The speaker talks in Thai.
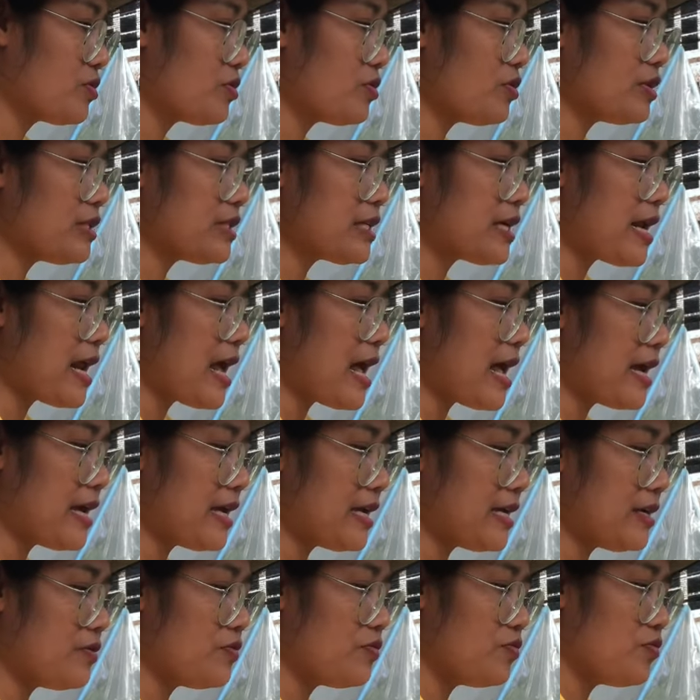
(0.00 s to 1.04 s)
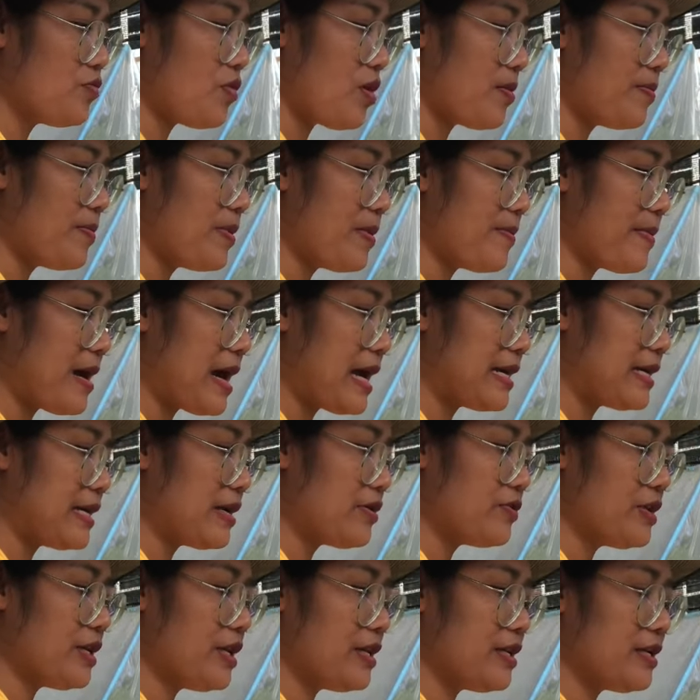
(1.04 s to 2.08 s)
ก็จะได้หัวประมาณ
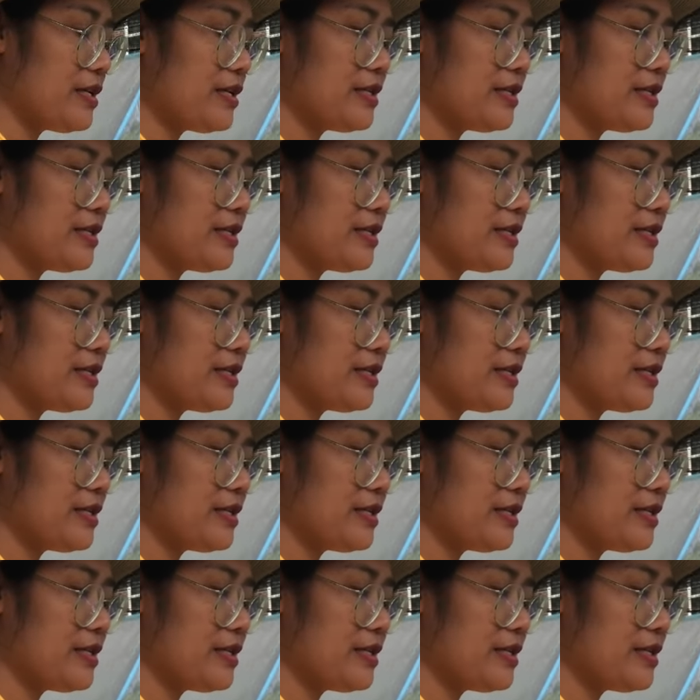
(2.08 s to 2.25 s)
เท่านี้